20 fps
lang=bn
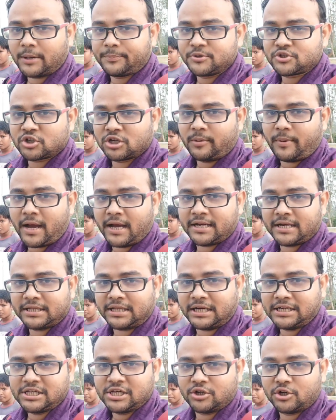আর পিছনে ভাইরা
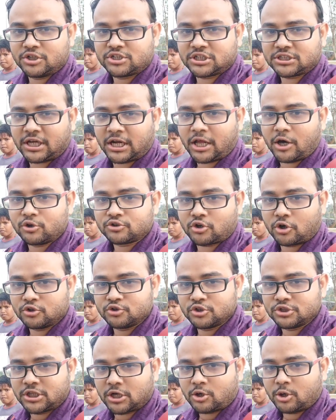দাঁড়িয়ে রয়েছে তারাও
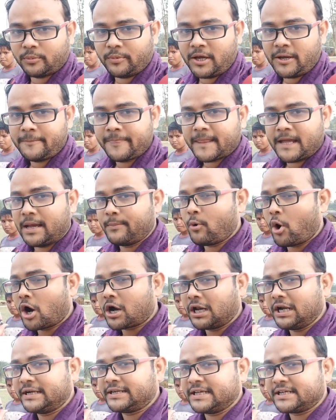সহযোগিতা করবে এই
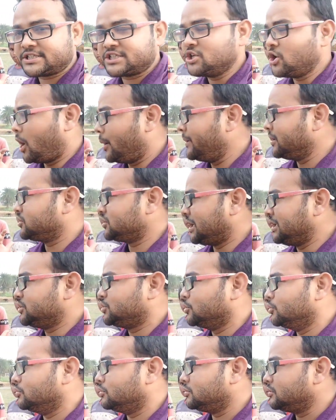মহাকালের টেস্টিং হবে তো
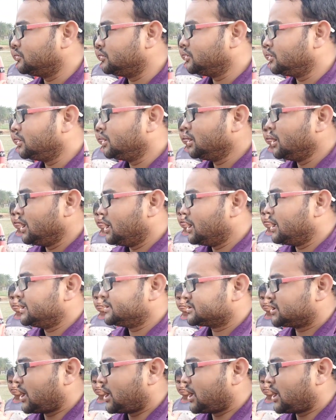তাই তো হ্যাঁ।